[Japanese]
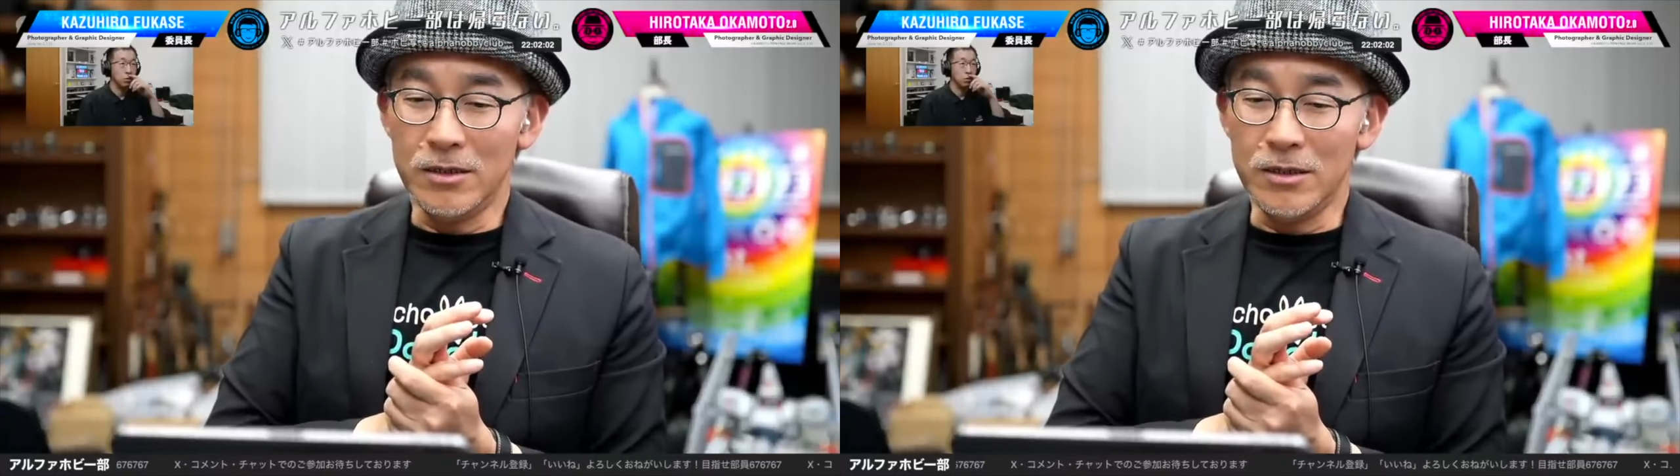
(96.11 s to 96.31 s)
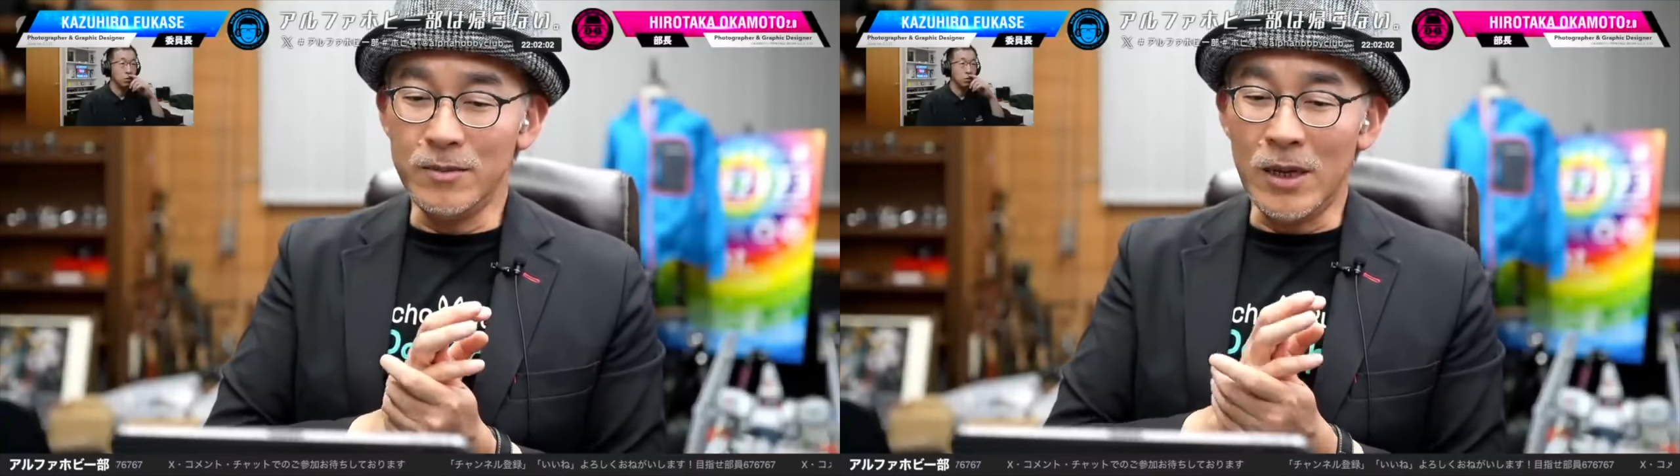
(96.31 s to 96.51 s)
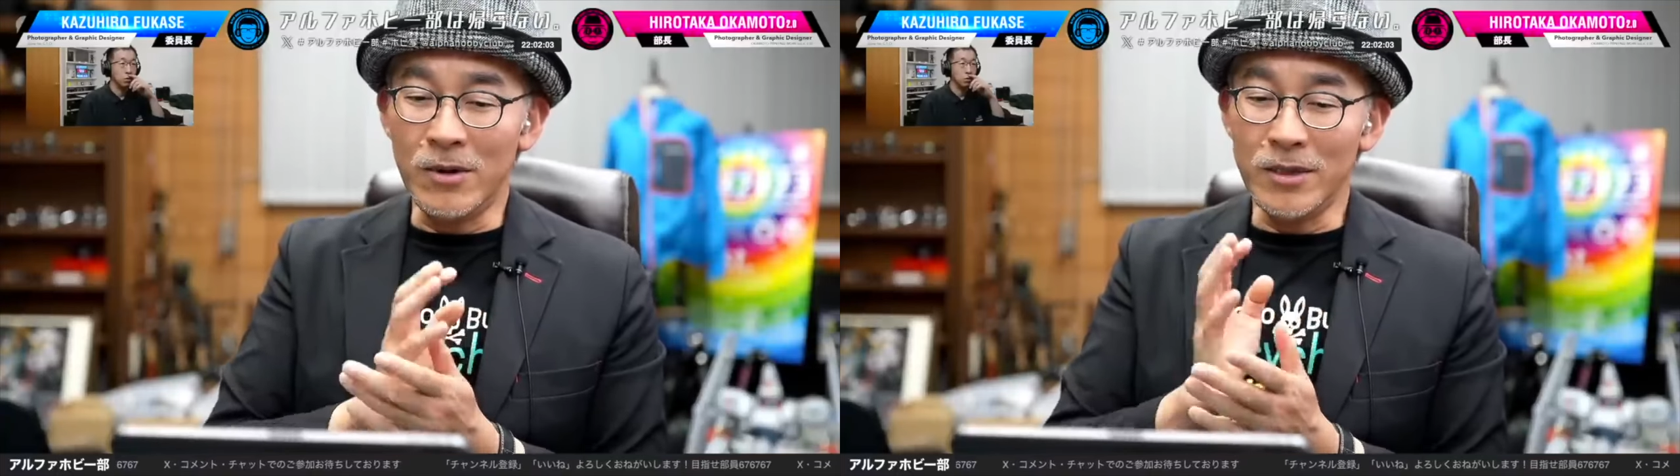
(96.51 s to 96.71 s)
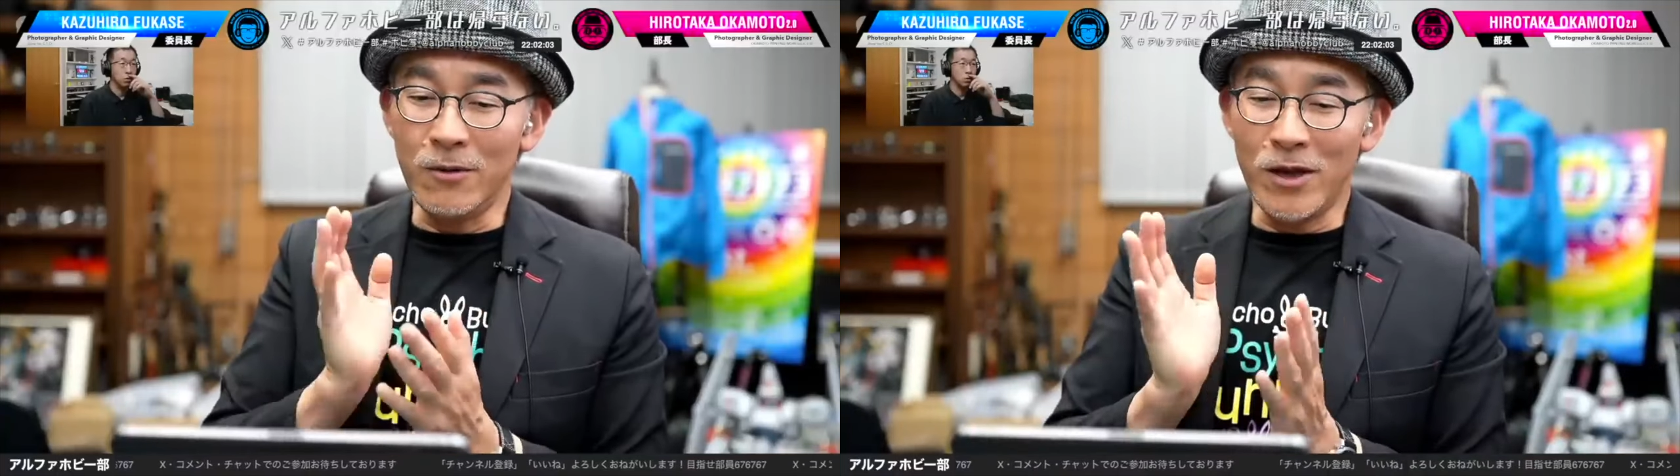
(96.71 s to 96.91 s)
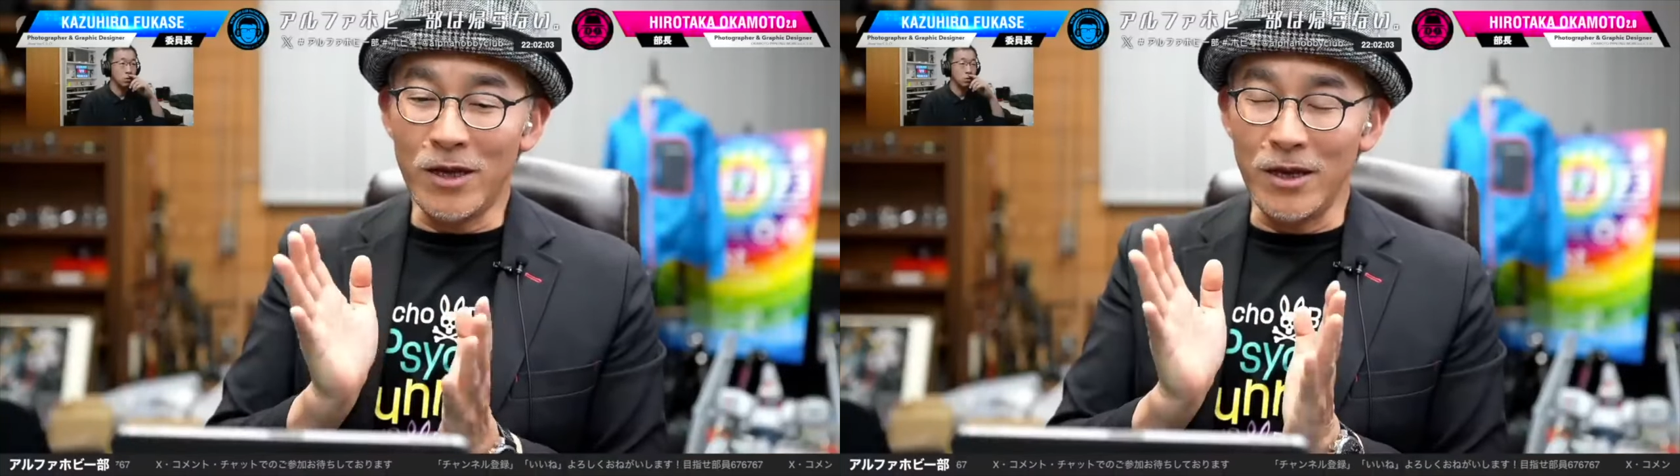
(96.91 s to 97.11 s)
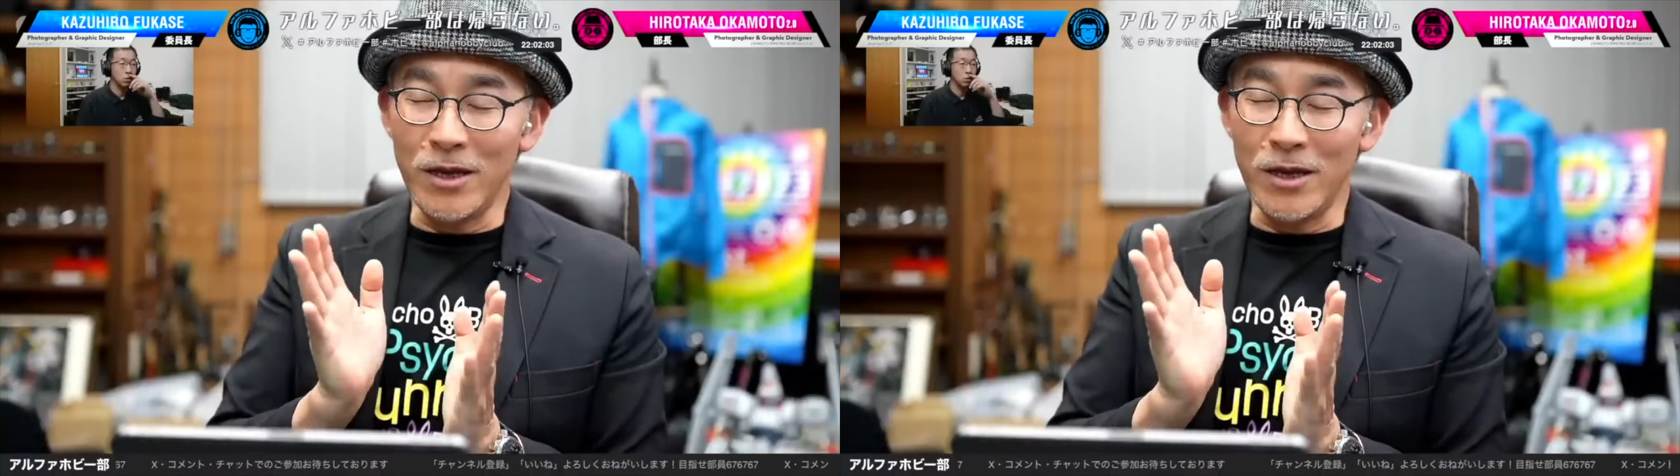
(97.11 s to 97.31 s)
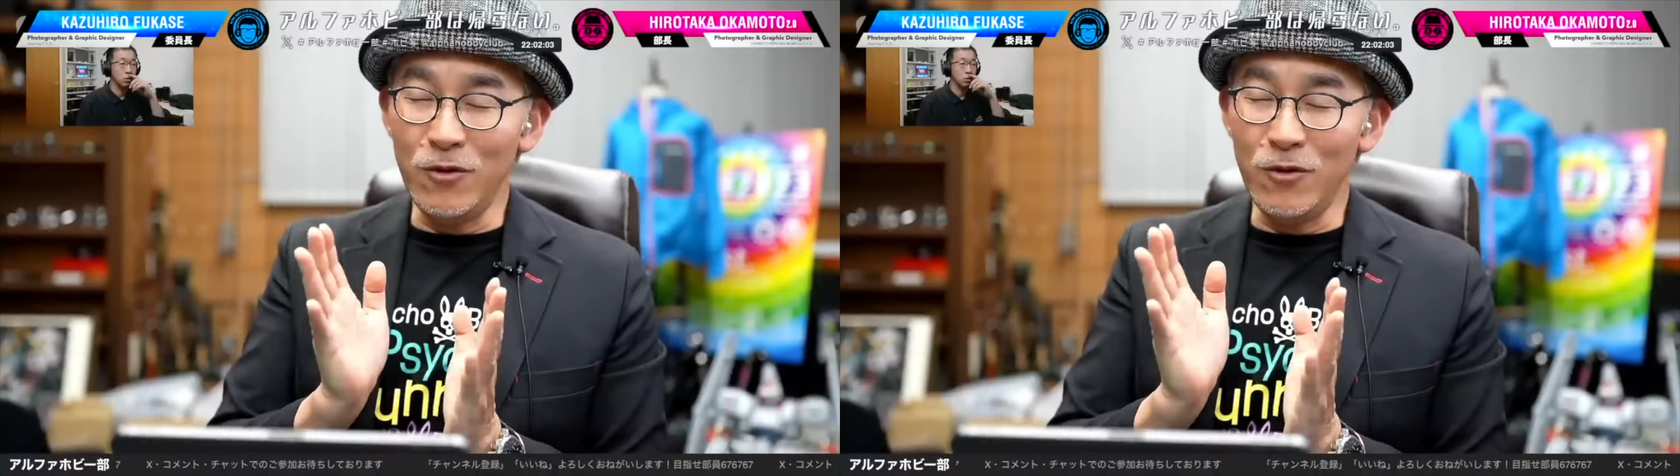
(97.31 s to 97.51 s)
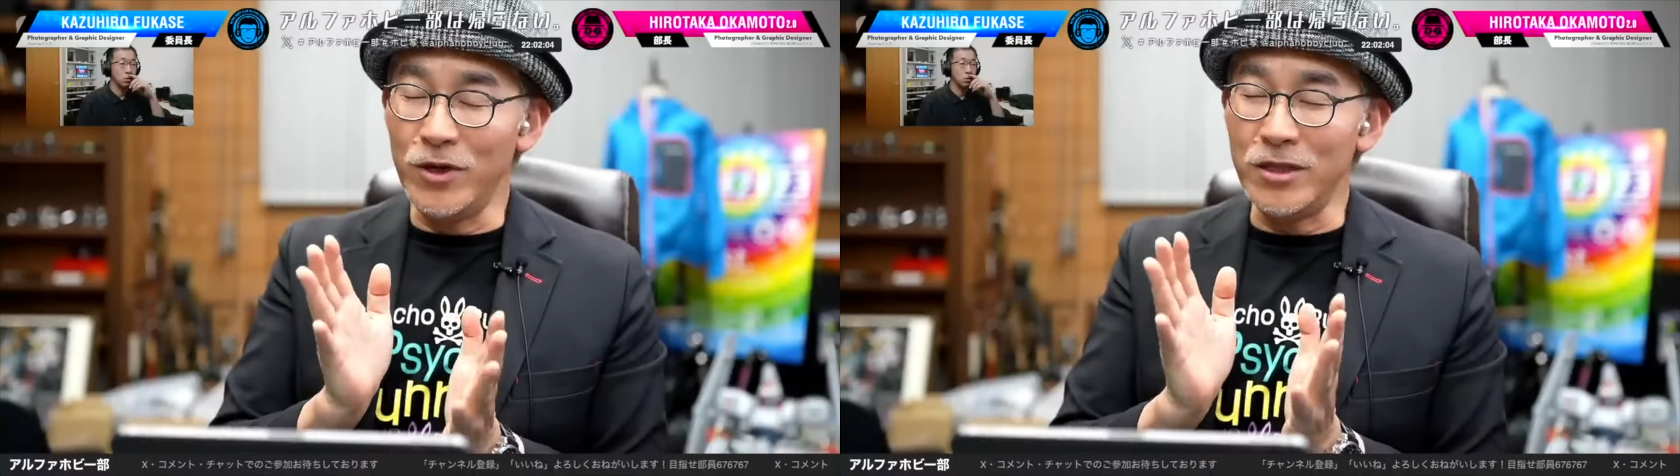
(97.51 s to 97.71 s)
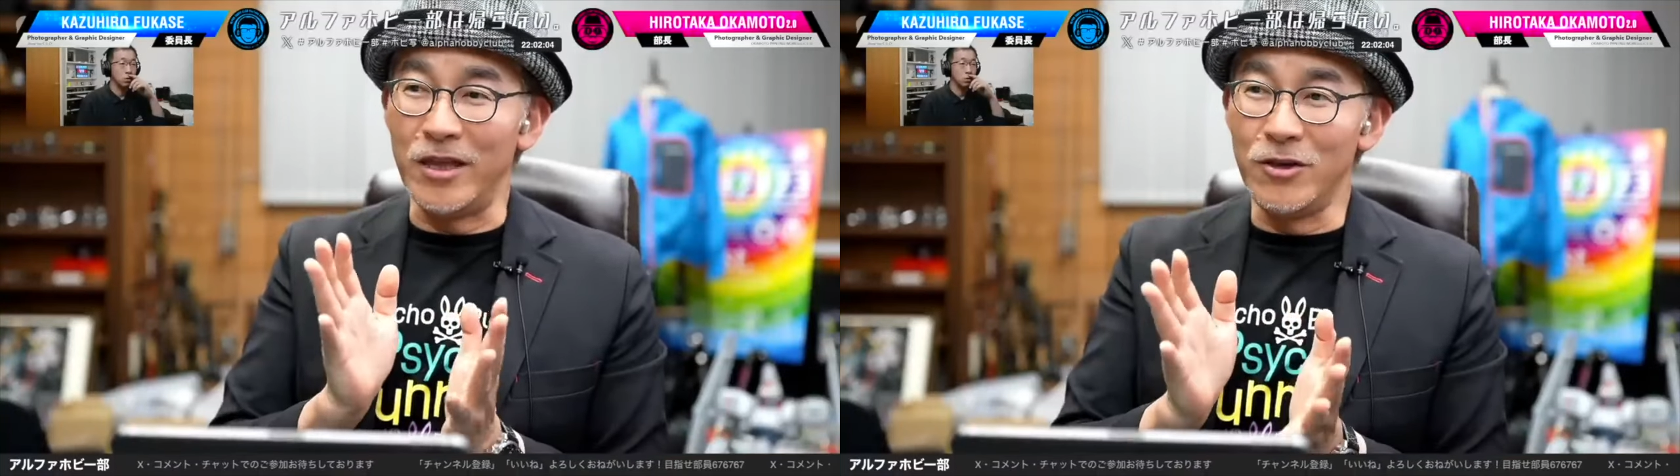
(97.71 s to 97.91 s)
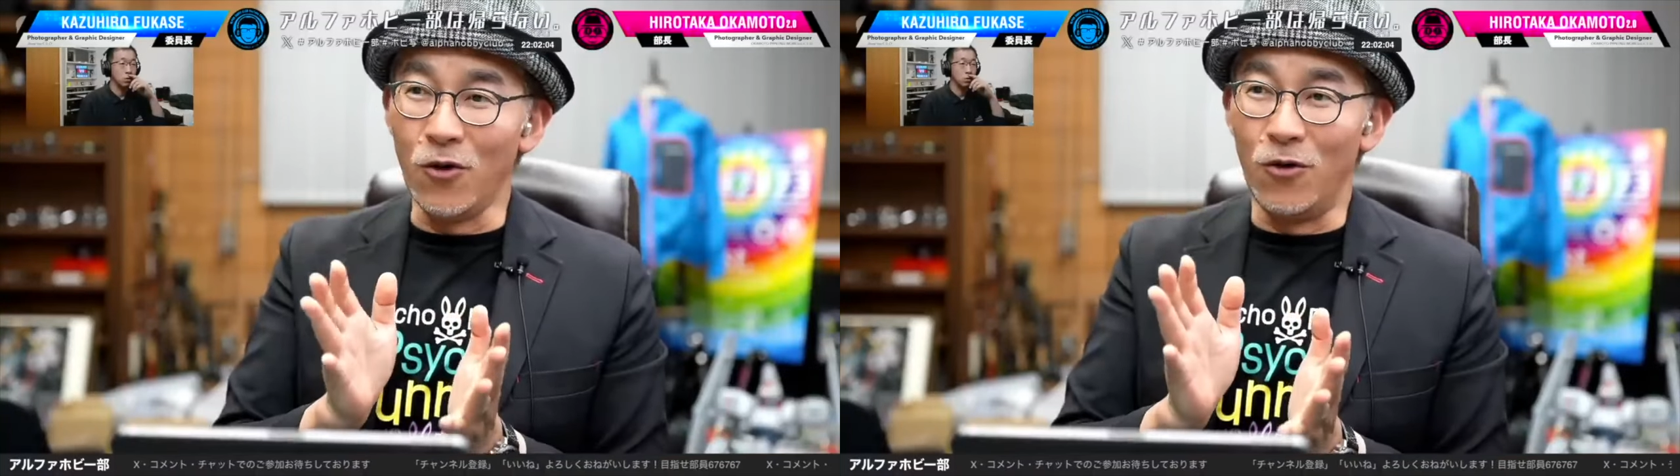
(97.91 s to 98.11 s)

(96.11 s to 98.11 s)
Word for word: 今までは F1.4